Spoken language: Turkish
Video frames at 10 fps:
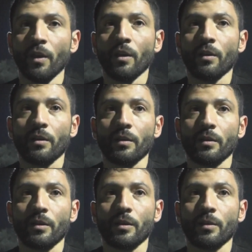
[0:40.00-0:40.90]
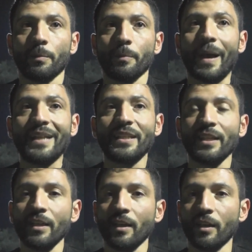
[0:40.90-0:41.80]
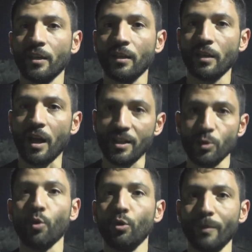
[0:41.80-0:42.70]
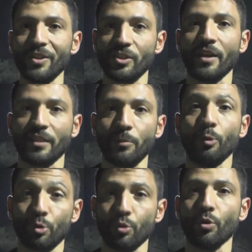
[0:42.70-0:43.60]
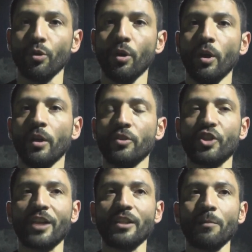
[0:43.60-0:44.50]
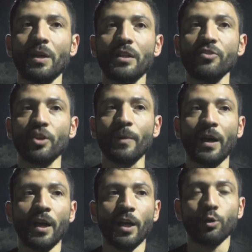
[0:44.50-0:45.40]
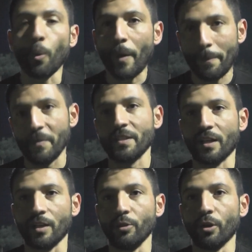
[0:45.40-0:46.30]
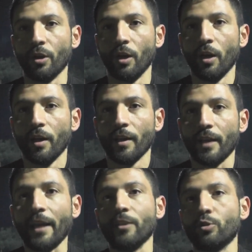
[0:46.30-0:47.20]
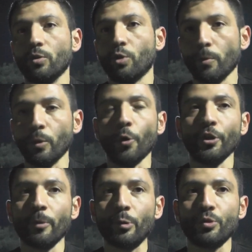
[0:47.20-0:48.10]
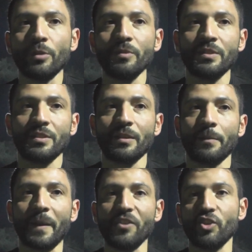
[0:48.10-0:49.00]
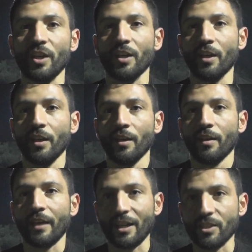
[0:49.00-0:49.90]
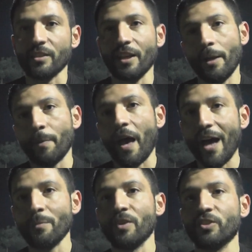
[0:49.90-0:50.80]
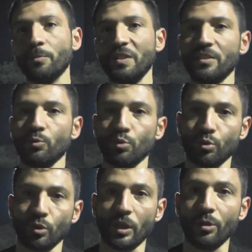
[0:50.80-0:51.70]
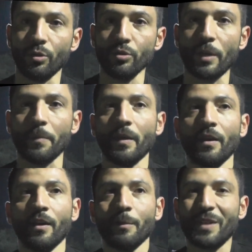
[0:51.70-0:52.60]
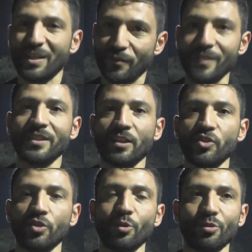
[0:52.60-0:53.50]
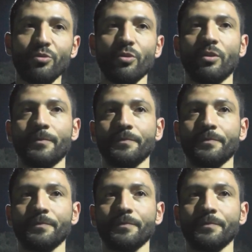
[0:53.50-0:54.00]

Ee, belki az gollü maçlar gibi gözüküyor dışarıdan bakılınca ama top hep bizde kalıyor. Yani topla oynama yüzdemiz bence gerçekten hep her maçta biz üstün geliyoruz. Hep biraz fazla kaçırıyoruz.